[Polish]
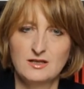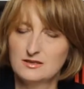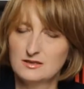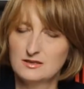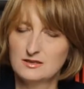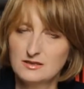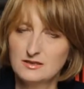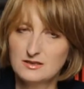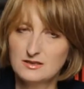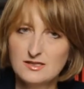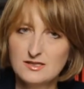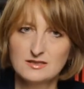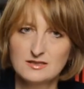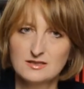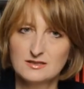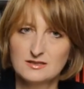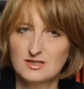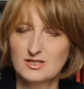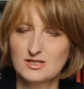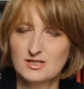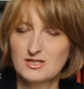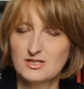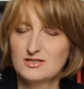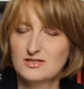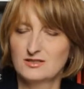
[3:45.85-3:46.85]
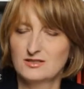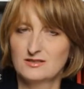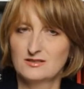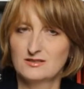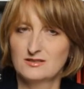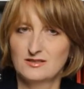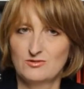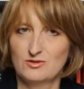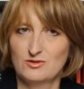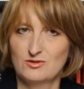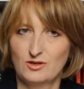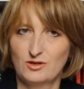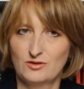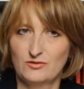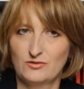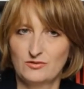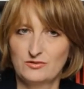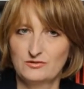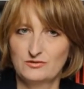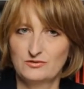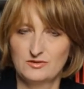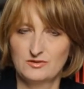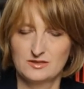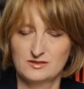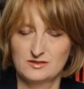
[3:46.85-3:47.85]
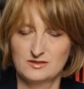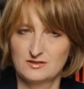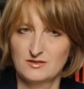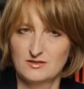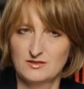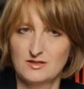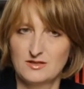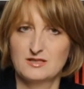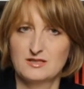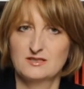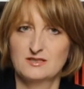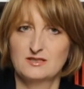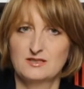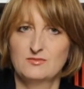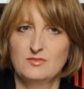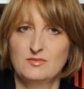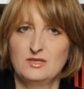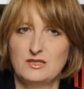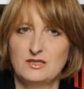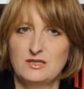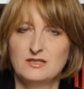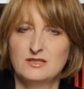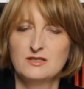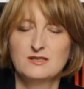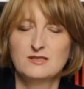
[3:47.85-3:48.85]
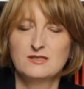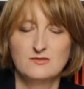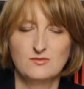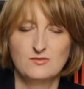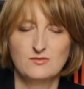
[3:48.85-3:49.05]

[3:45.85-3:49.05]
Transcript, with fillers: tych niezależnych naukowców jest coraz mniej,